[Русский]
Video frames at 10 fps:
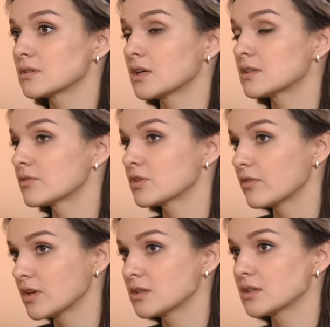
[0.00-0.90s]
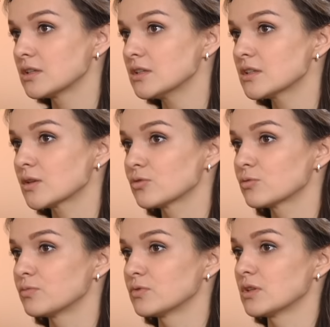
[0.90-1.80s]
кадровых военных нет, а
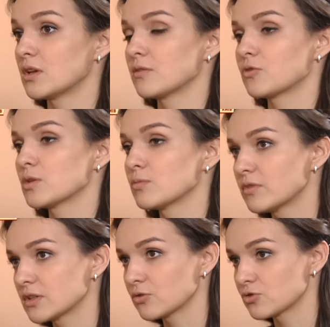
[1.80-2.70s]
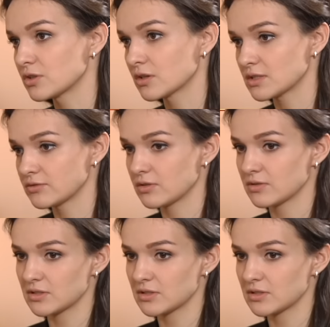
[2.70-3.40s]
тут, да, и вроде бы вы это тоже доказываете.